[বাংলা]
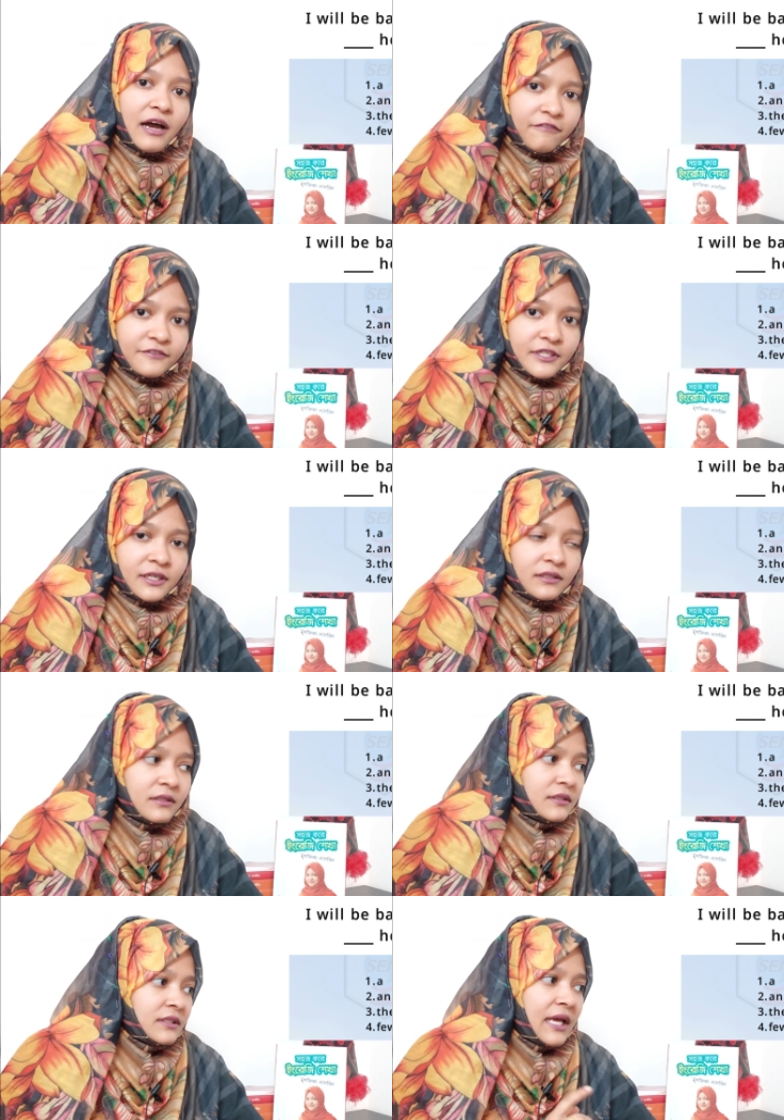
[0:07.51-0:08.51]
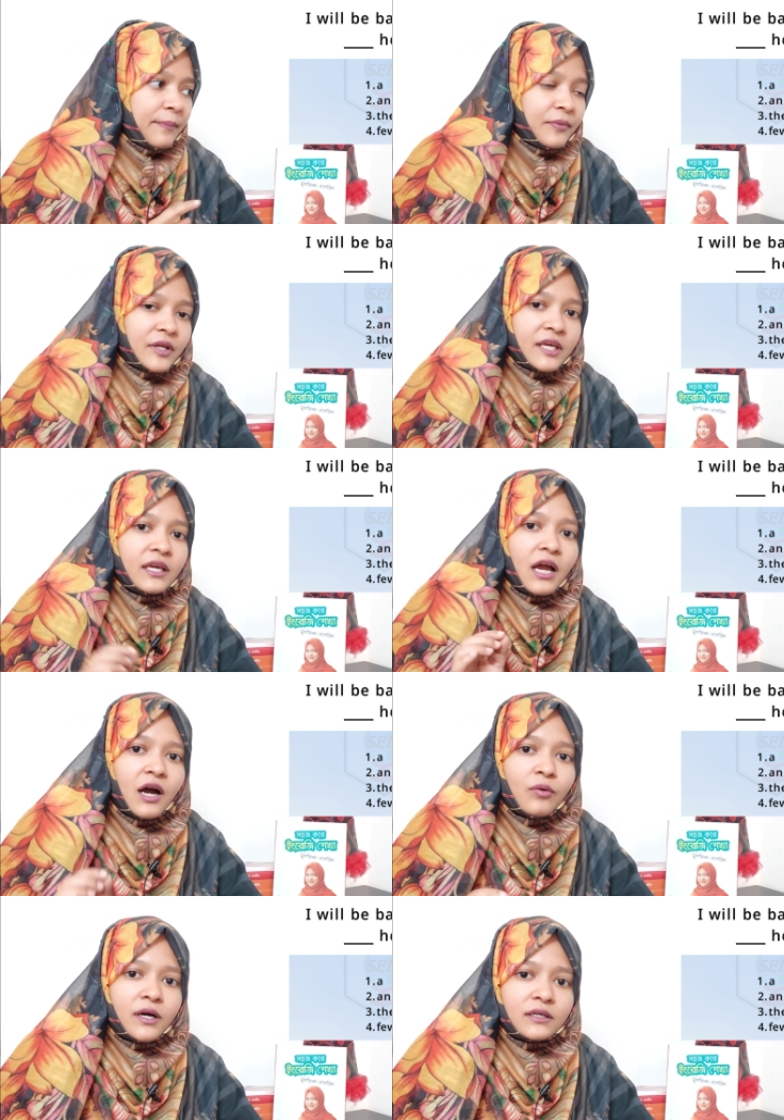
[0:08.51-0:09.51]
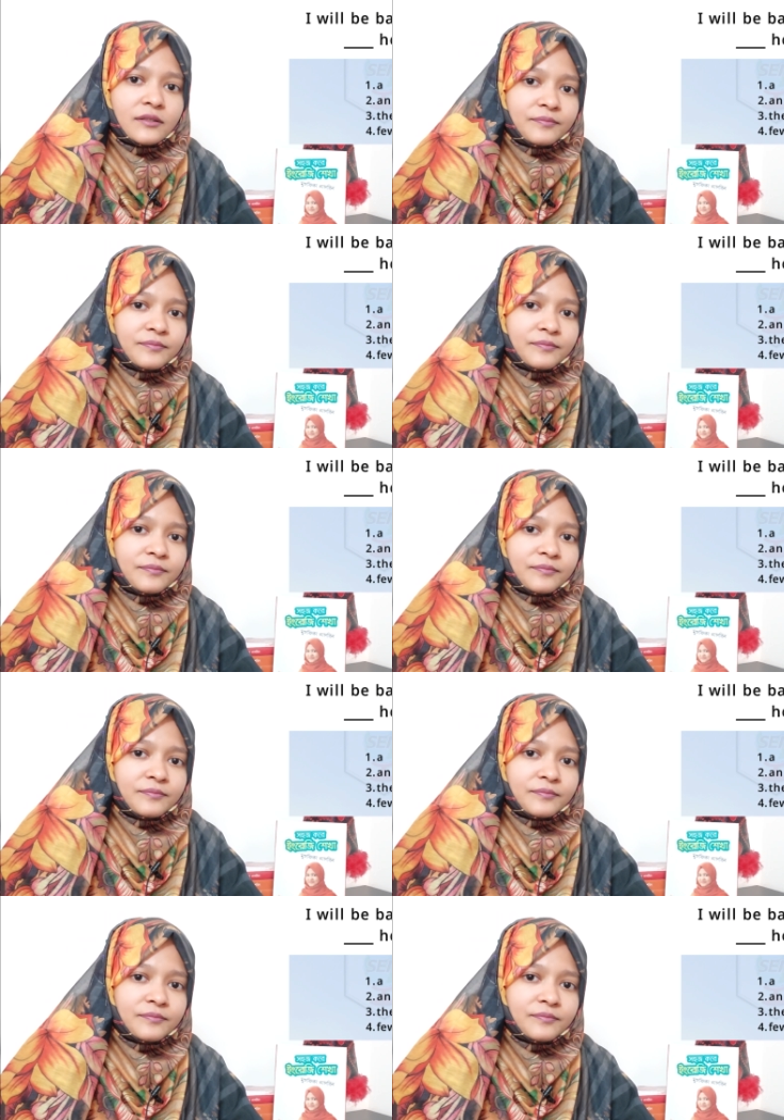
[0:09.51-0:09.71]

আফটার গ্যাপ রেখে আওয়ার